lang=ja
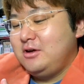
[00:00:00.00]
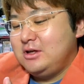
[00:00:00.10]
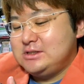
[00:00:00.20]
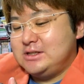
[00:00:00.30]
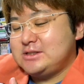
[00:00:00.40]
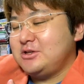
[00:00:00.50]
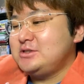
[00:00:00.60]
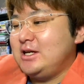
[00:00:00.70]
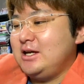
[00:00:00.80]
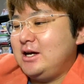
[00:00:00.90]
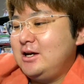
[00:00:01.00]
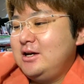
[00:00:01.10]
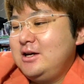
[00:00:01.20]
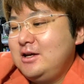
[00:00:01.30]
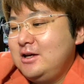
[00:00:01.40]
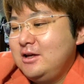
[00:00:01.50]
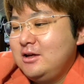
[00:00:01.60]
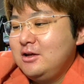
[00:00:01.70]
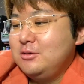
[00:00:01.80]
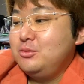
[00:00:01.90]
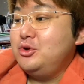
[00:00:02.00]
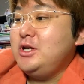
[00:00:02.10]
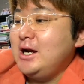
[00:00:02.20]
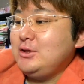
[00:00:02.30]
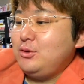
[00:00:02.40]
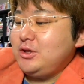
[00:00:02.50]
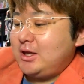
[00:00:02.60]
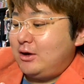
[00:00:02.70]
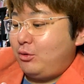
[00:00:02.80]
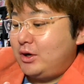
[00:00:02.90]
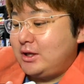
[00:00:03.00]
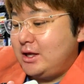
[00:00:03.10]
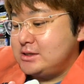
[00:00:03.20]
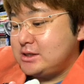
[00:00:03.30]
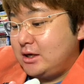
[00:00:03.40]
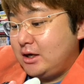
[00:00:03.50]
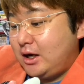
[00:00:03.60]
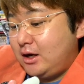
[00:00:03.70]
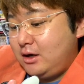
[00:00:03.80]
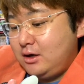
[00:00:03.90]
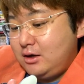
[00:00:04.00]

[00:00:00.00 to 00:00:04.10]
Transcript: 接着剤が。無理やり取ったな、これ、店員さんが。